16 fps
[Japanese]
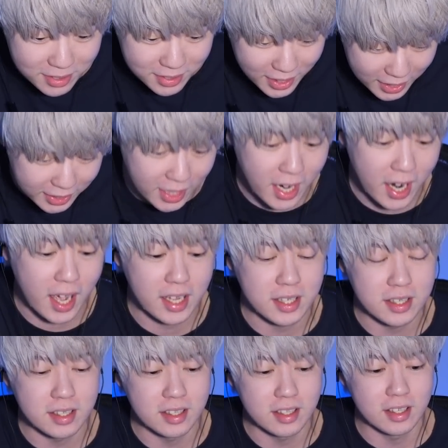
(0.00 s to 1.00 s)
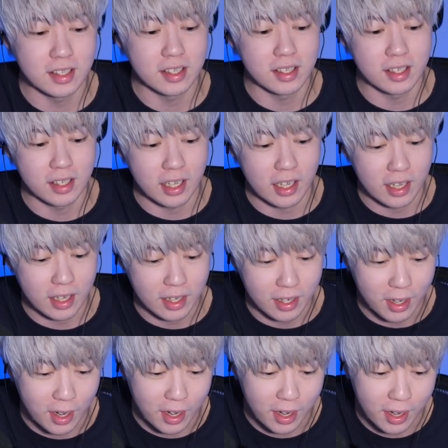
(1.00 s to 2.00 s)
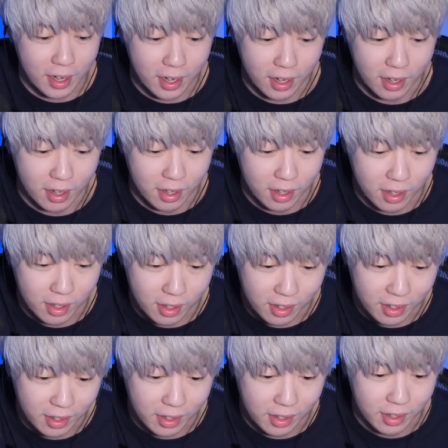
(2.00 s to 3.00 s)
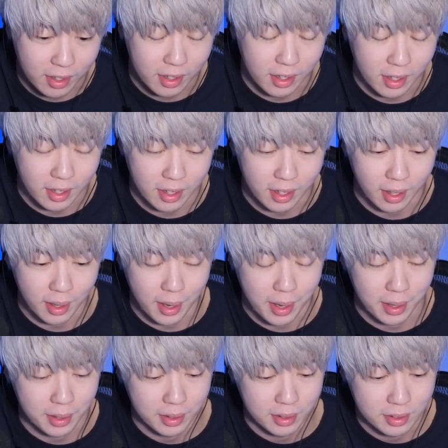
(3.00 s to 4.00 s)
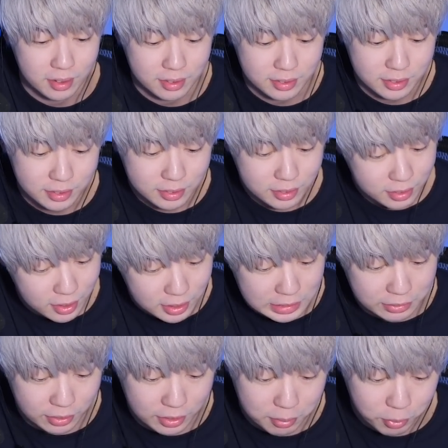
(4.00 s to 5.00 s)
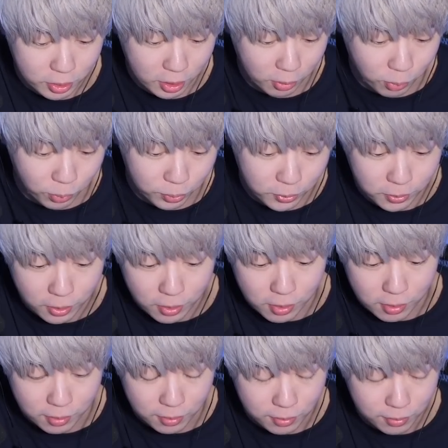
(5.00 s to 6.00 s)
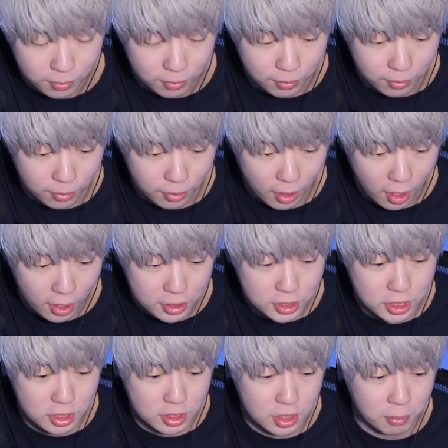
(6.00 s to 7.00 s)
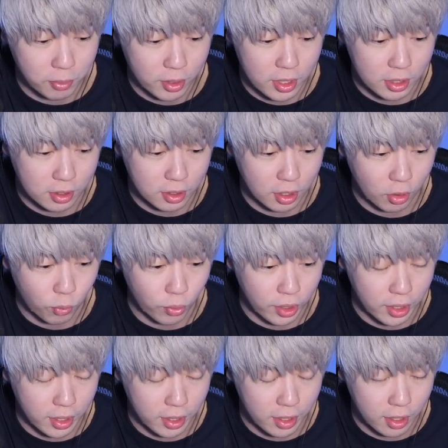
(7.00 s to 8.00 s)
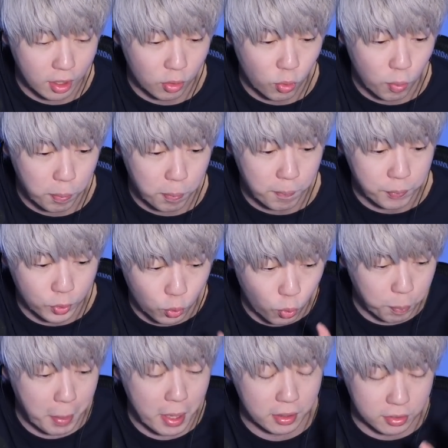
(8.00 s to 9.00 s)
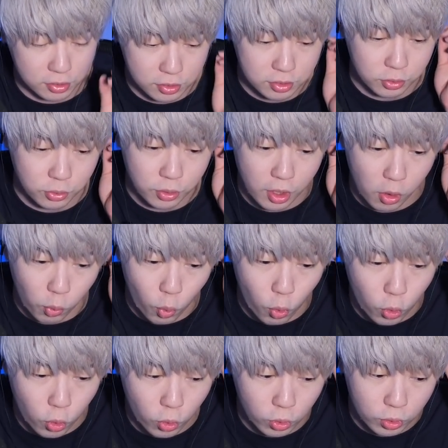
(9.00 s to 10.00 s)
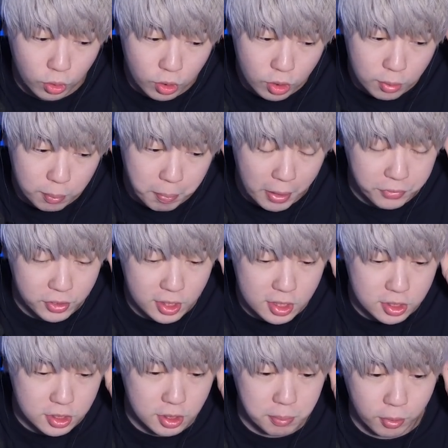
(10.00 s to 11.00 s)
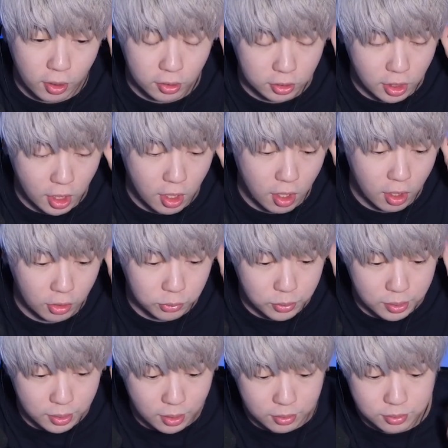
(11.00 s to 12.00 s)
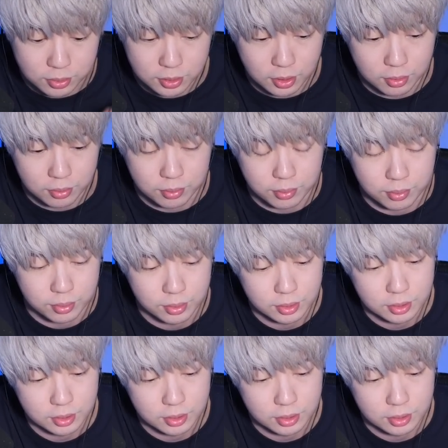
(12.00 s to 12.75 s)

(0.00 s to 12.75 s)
出てない S はでも結構出たな配信でもね1回これ 5, 5パックというか5パッケージ全部買った時があるんですけど